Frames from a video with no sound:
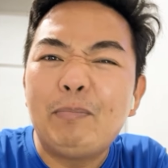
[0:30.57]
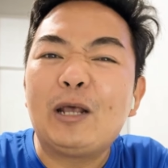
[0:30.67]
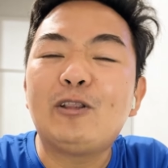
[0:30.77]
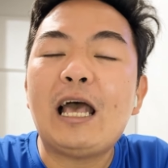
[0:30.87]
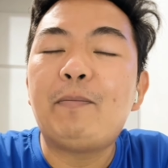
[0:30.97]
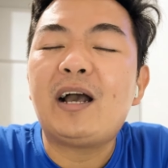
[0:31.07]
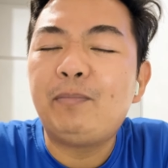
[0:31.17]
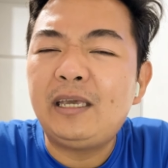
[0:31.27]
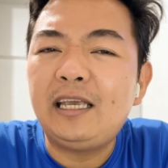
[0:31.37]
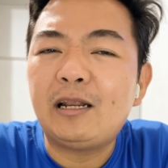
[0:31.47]
Pero
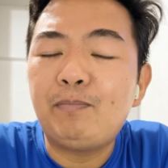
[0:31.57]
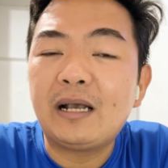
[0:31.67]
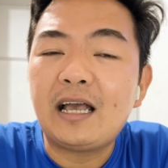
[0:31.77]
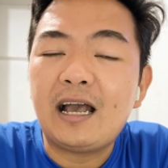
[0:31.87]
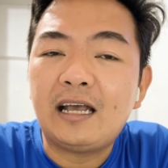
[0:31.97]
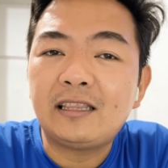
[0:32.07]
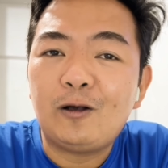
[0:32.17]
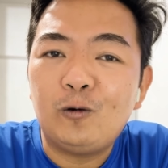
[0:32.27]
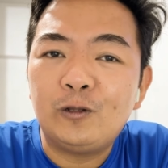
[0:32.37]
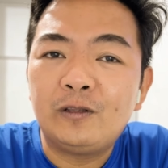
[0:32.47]
napakabihirang
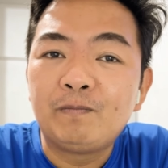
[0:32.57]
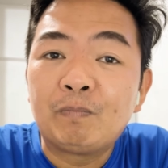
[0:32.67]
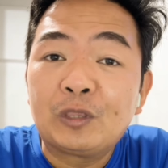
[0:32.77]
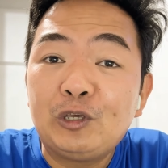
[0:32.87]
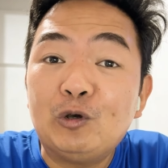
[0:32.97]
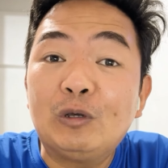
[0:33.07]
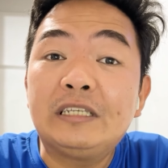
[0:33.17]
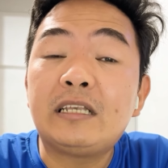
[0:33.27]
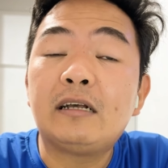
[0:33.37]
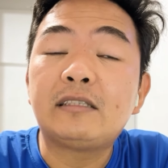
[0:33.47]
pagkakataon yung
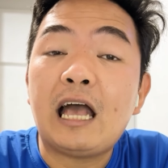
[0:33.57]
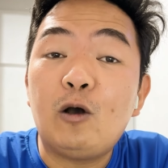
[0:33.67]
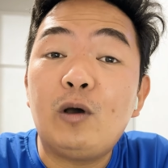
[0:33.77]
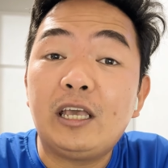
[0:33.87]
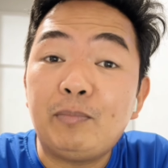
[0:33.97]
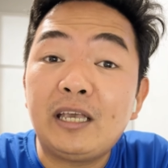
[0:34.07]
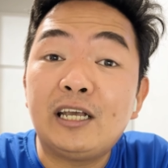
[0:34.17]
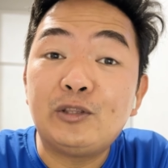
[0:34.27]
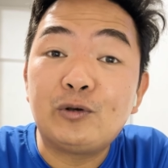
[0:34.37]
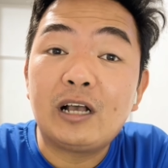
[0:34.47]
isang tao ay may
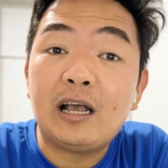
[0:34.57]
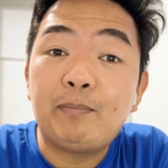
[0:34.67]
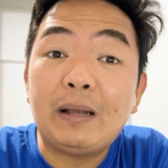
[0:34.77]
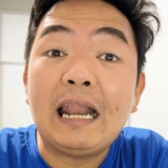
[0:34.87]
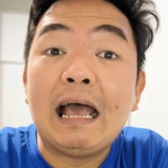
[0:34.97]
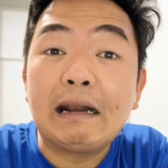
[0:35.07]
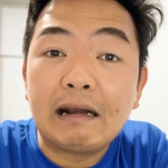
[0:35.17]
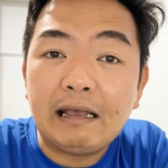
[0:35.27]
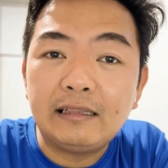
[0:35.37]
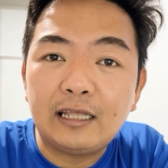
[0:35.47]
ganong
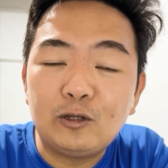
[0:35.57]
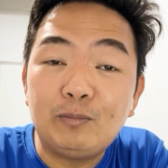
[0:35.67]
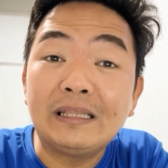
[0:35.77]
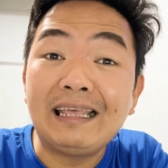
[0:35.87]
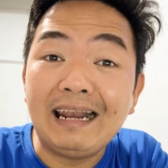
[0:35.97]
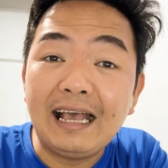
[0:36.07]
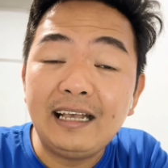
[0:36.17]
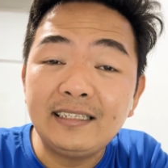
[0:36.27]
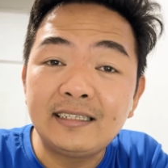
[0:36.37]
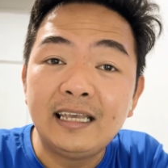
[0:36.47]
kapalaran. Ano?
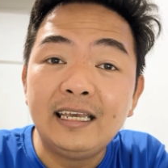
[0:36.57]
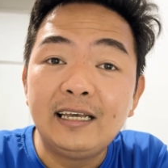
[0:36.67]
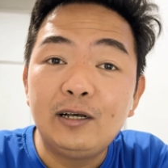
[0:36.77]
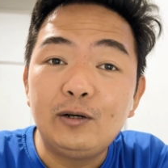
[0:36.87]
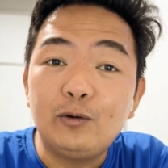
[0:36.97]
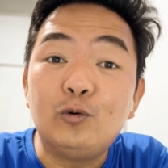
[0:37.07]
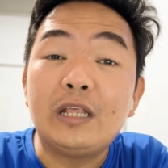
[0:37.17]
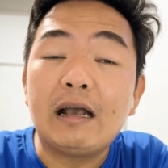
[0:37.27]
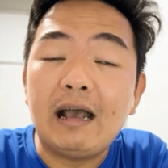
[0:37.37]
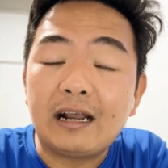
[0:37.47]
Madalas,
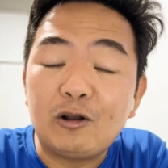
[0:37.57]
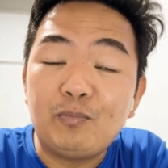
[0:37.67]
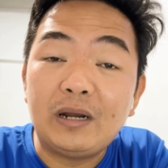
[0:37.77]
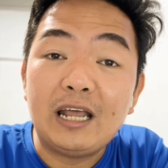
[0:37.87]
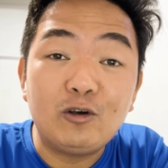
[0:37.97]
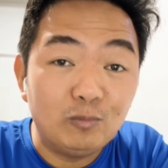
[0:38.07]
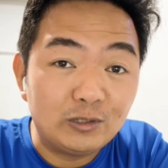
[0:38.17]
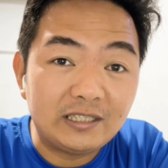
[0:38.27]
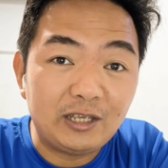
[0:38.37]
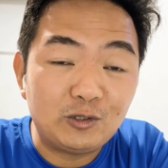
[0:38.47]
unang araw pa lang
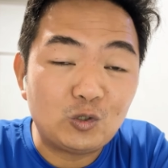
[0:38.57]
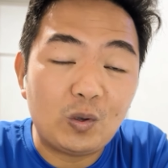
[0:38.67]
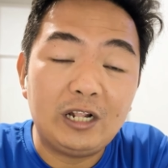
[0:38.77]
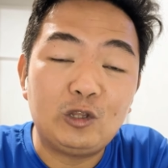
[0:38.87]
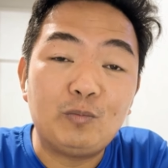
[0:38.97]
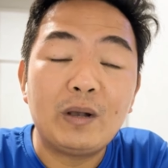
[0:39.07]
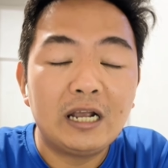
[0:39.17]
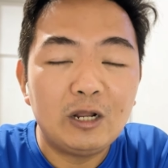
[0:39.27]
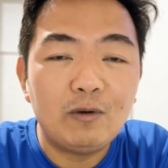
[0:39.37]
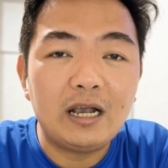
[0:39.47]
ubos na yung sweldo,
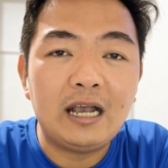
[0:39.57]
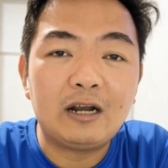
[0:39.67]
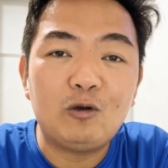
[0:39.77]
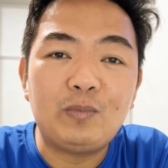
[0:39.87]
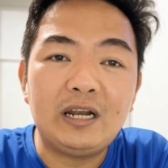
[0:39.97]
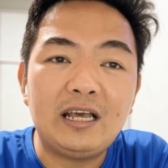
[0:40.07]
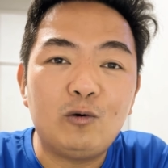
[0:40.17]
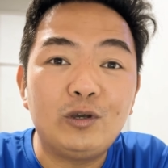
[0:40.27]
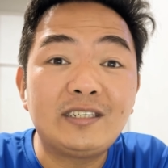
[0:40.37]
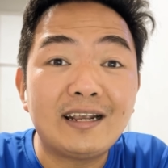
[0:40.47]
pangalawang araw pa lang
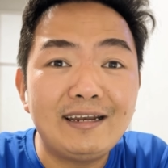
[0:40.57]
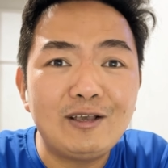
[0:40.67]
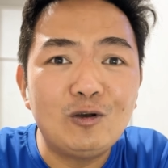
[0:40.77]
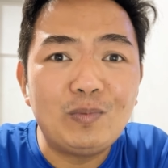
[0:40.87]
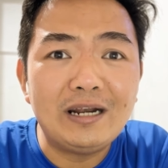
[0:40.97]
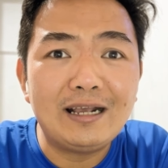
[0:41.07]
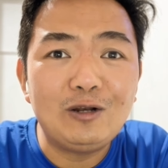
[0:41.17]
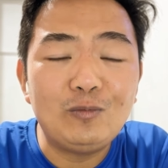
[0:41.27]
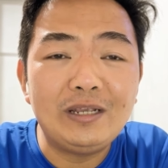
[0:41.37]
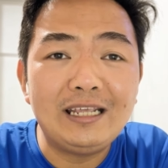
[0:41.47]
o isang linggo pa lang ang
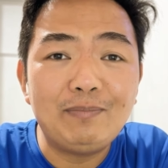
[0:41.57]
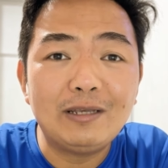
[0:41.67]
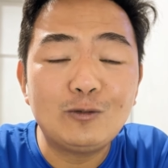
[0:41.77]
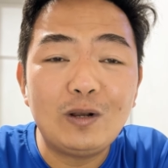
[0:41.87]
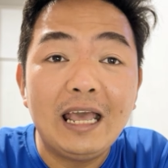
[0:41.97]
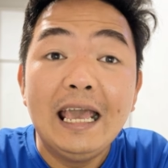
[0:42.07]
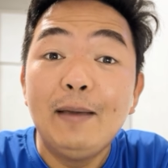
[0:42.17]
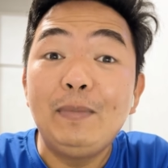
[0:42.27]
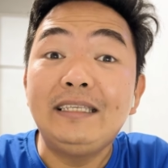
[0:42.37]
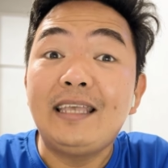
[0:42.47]
lumilipas. Wal
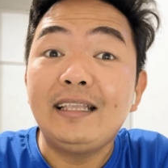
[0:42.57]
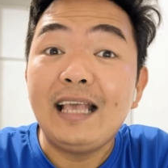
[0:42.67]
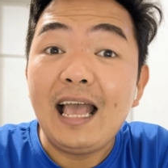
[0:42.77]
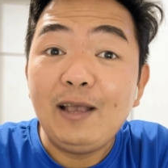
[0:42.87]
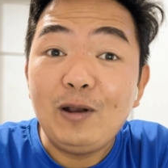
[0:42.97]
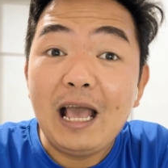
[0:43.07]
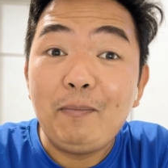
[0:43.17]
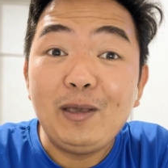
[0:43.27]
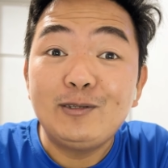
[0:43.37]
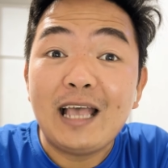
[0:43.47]
minsan nga eh, wala
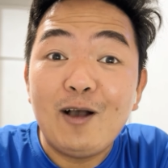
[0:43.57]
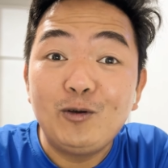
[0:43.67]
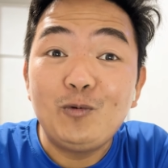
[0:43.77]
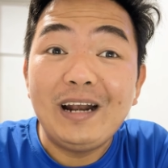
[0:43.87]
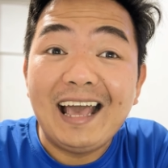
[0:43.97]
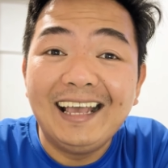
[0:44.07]
pa yung sahod, wala